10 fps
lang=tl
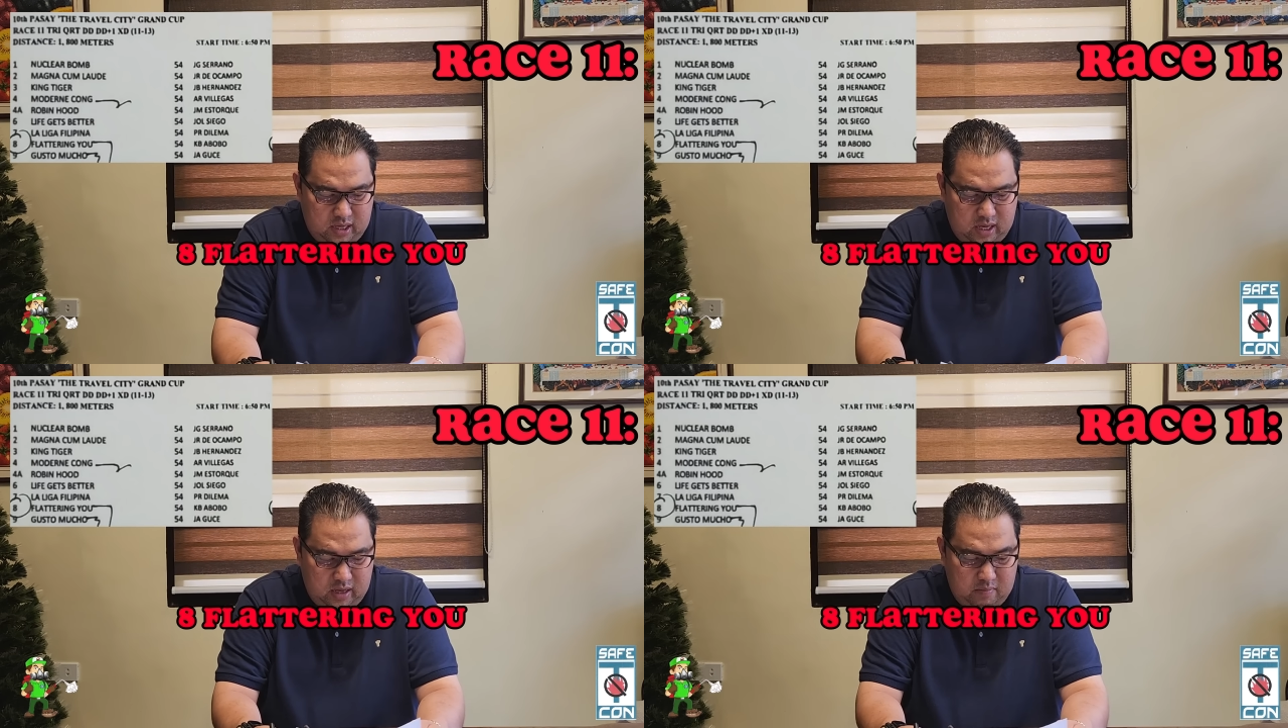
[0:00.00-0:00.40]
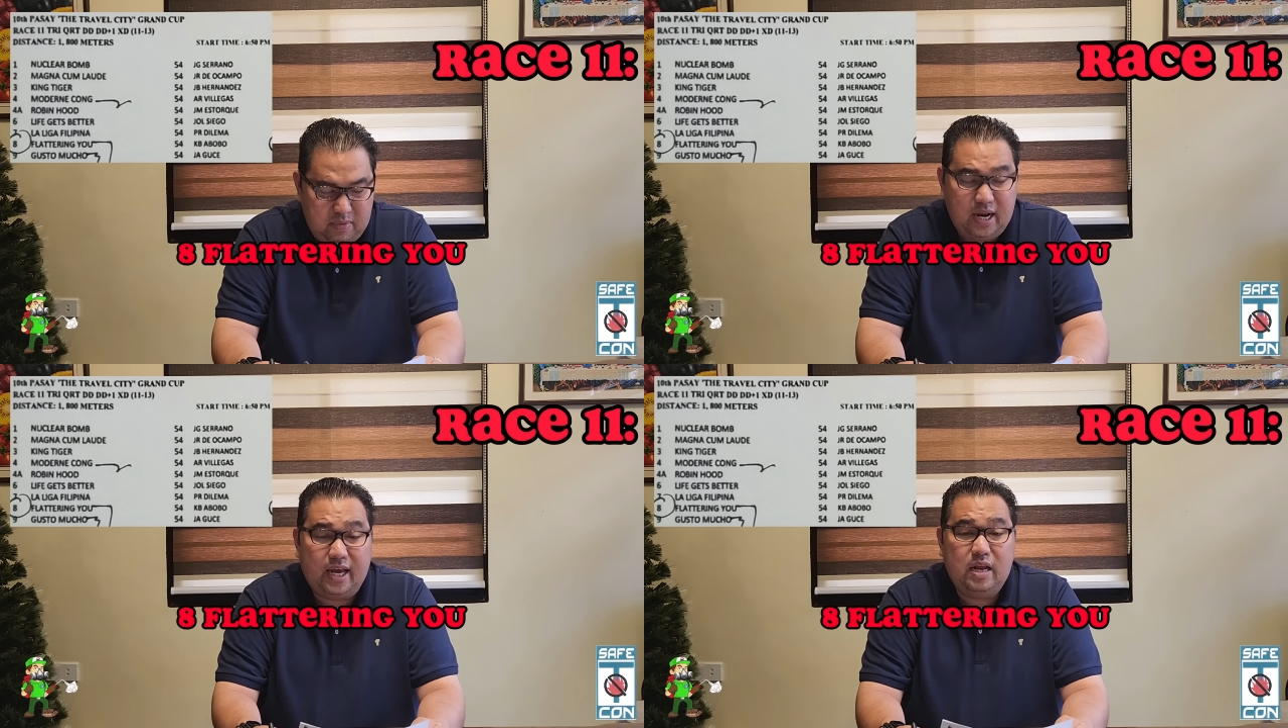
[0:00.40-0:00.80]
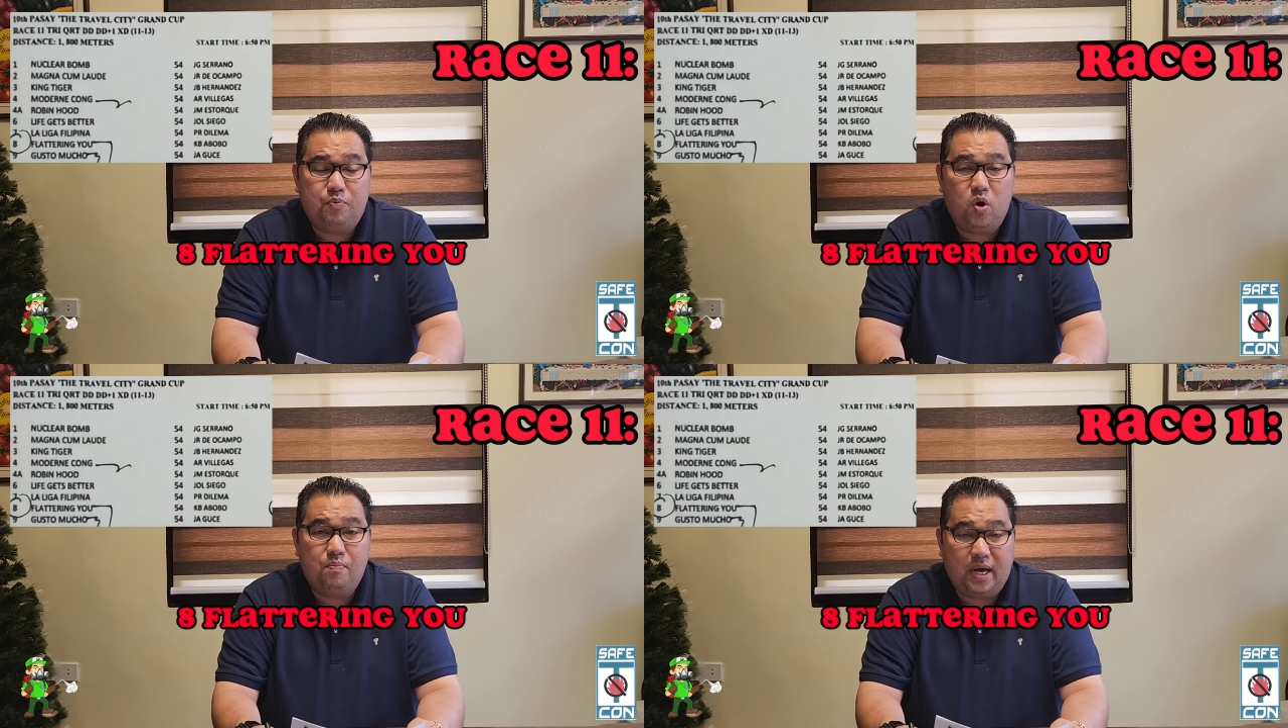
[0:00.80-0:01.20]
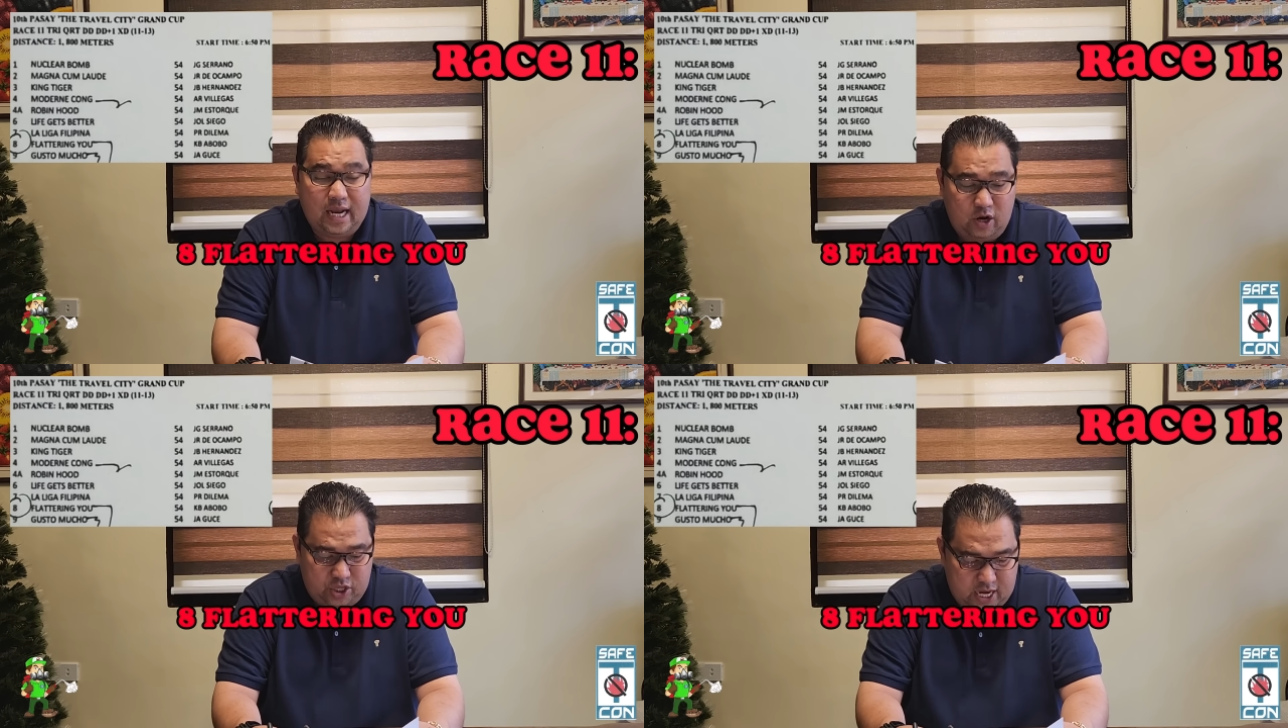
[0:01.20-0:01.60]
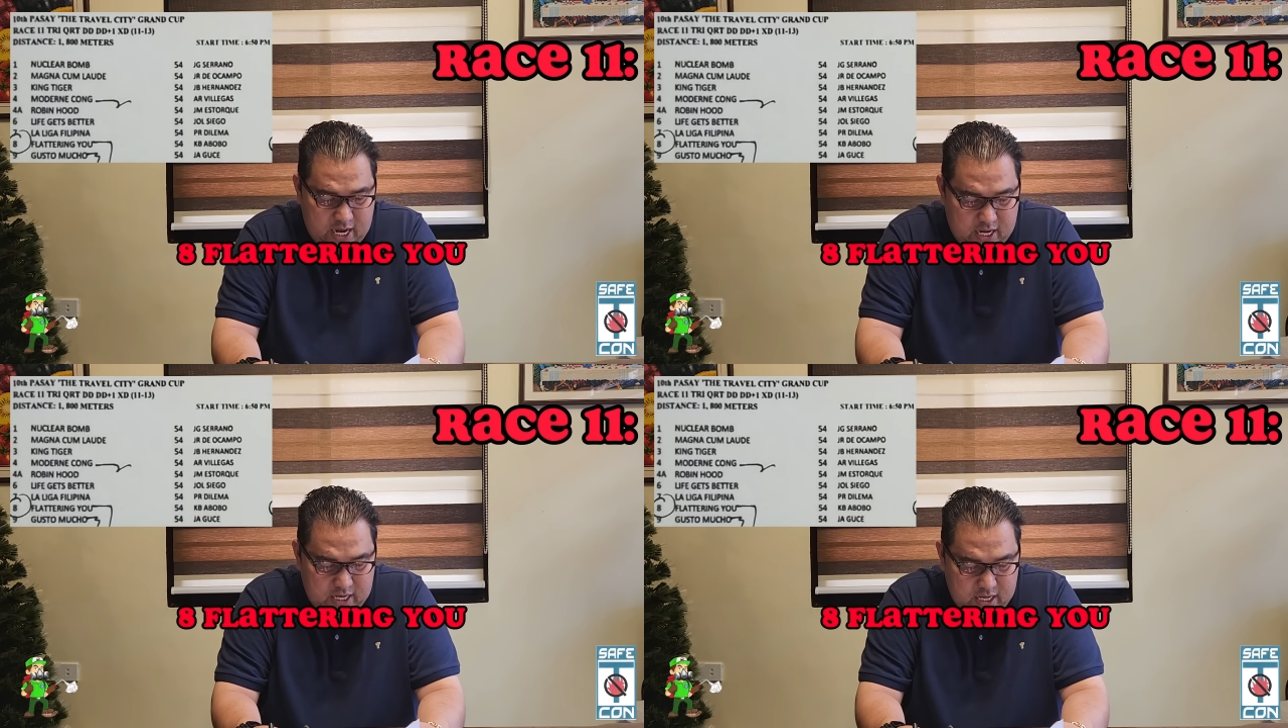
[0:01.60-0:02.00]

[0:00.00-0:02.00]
eh, malaki na po ang panalo niya.